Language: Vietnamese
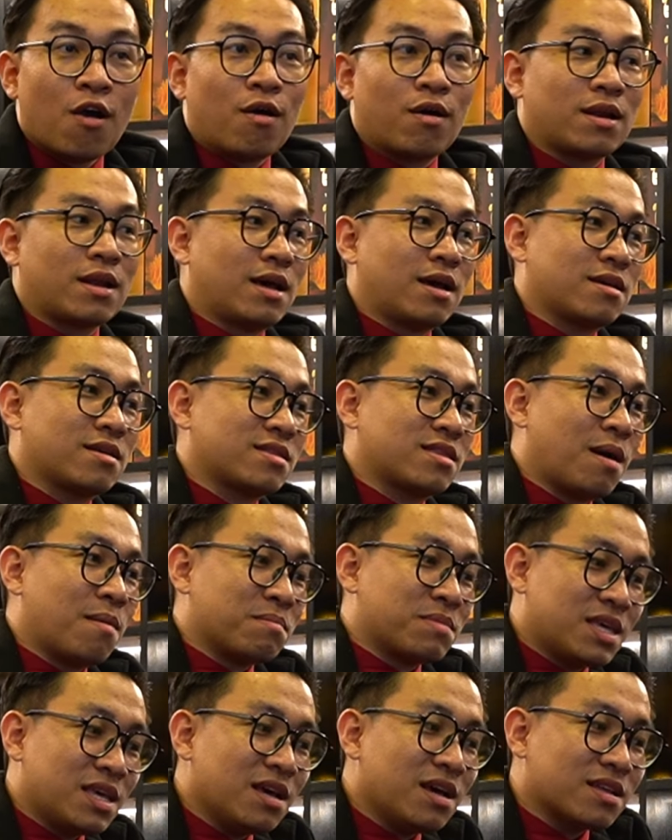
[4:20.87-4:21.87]
Hoặc là
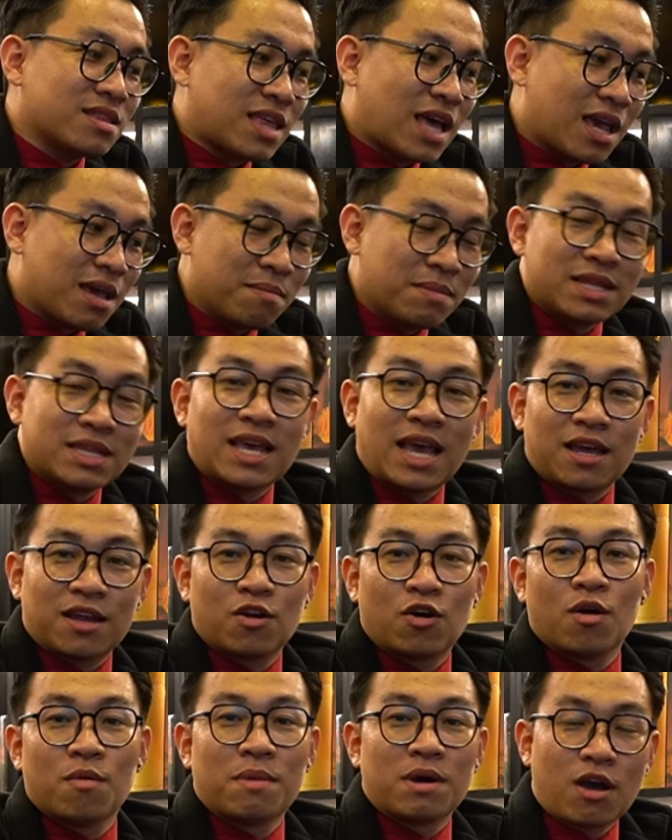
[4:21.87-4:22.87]
thậm chí là thầy mình
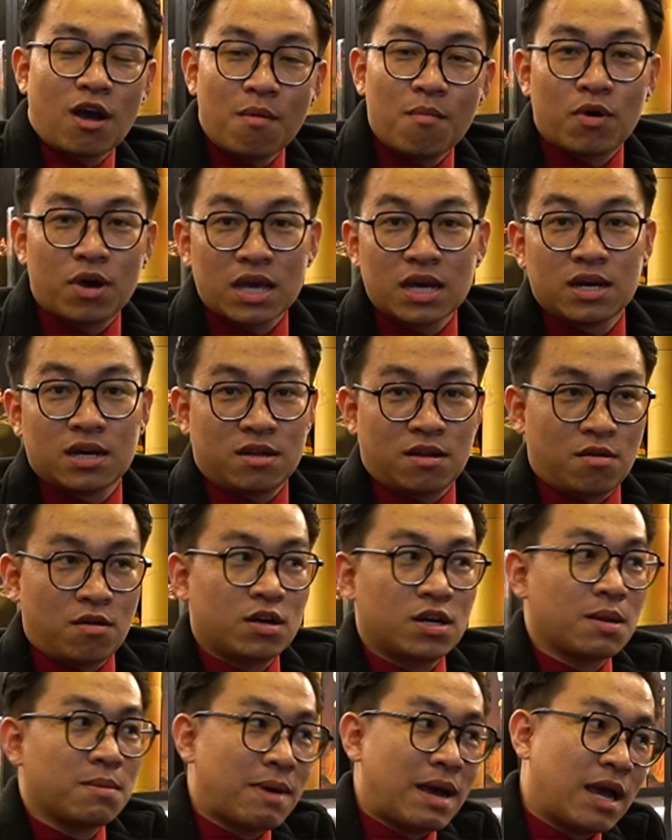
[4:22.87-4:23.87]
dạy rồi mà có một cái người nào
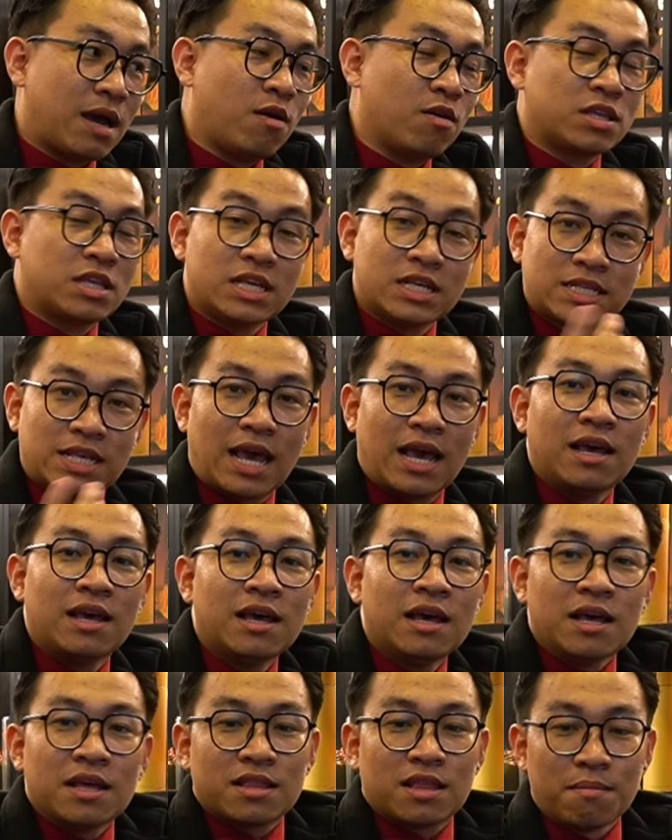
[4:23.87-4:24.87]
đó trên mạng họ chia sẻ,
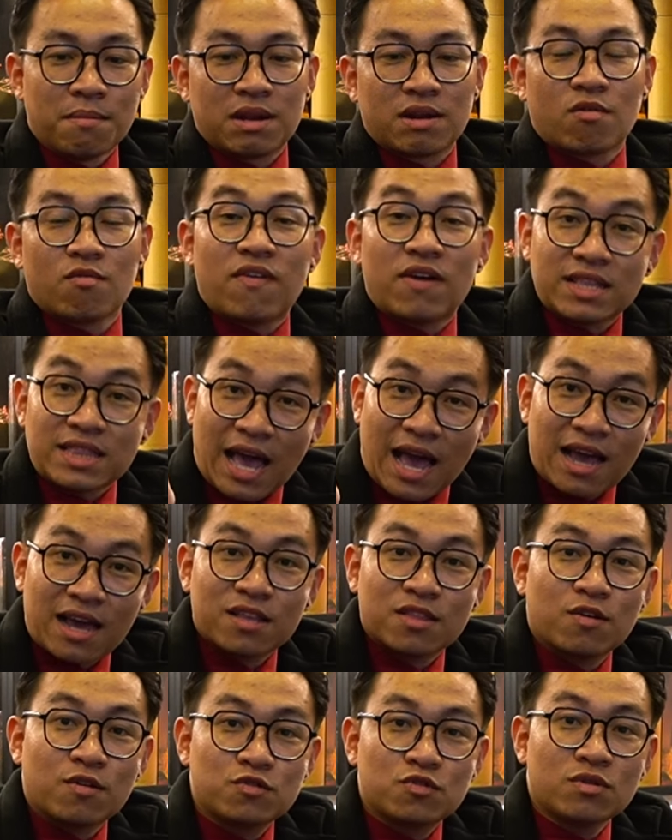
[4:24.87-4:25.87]
thì mình cũng phải thả
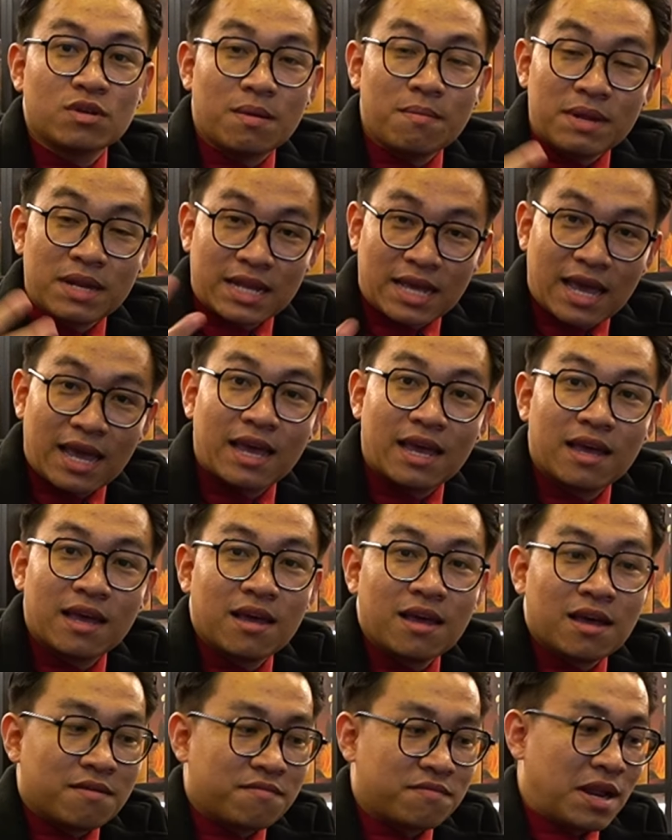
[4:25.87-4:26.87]
cái tôi xuống để mình nghe,
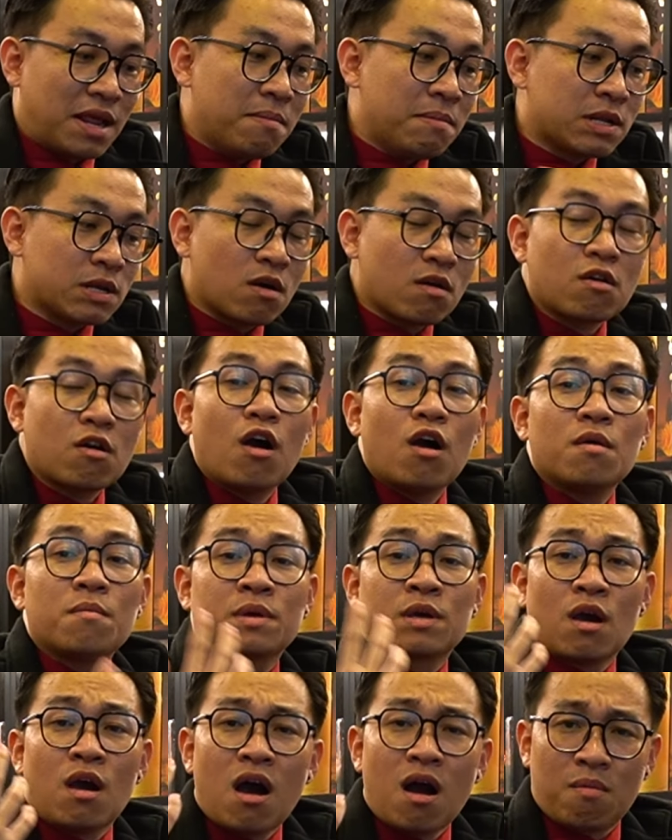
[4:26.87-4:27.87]
để mình có coi
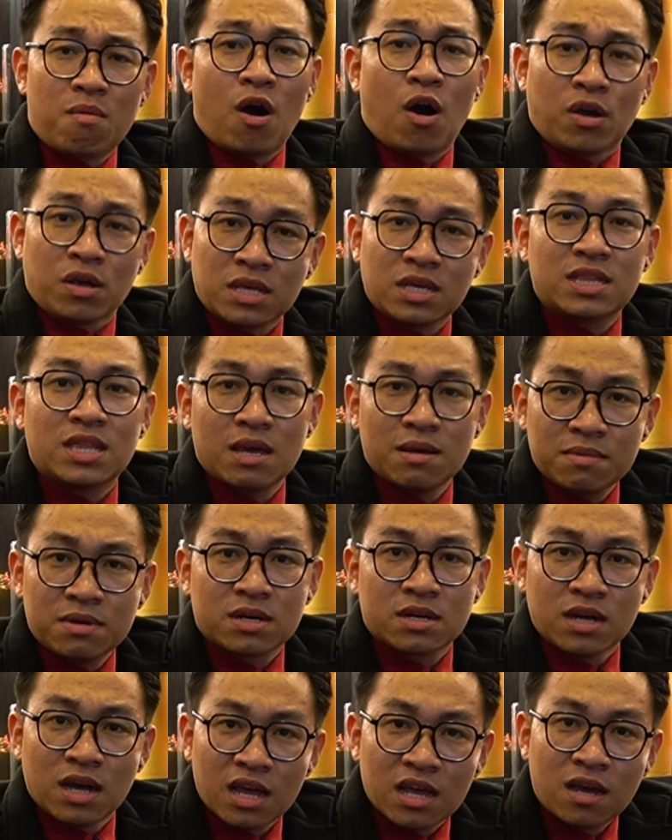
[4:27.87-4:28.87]
mình có học hỏi gì thêm
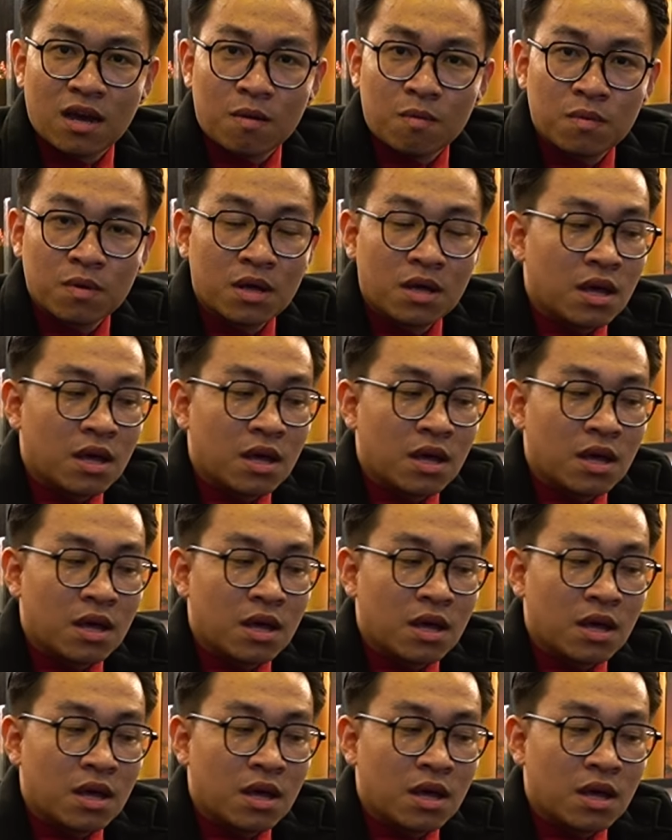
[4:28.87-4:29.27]
được nữa hay không.